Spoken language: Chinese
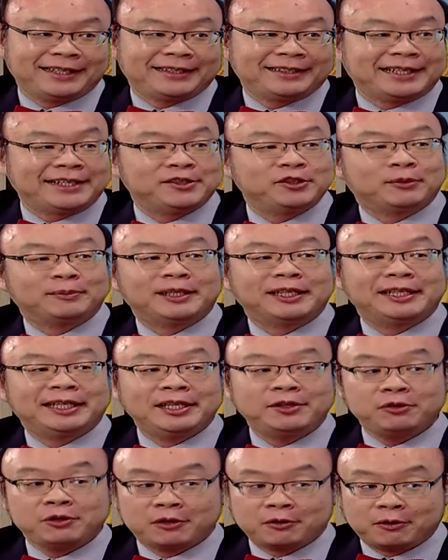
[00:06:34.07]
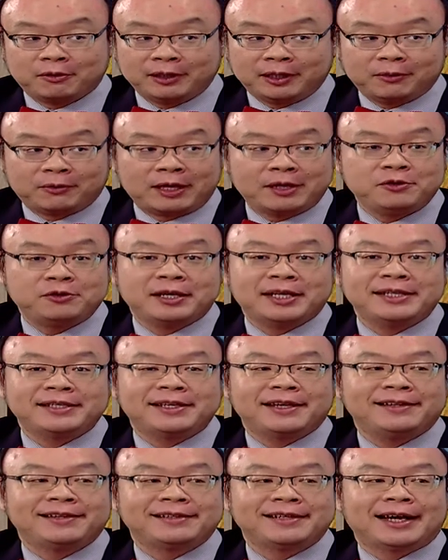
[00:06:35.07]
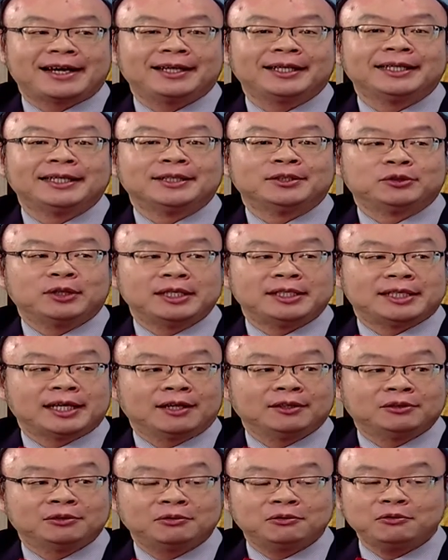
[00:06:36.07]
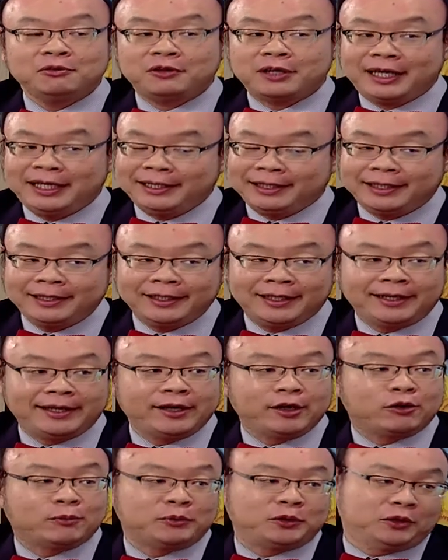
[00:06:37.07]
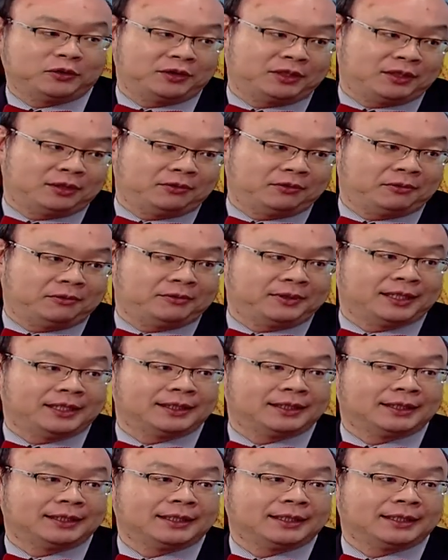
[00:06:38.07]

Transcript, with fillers: 但是我们的凝血功能完全正常，所以只要出血一点点量，我们就止住了啊。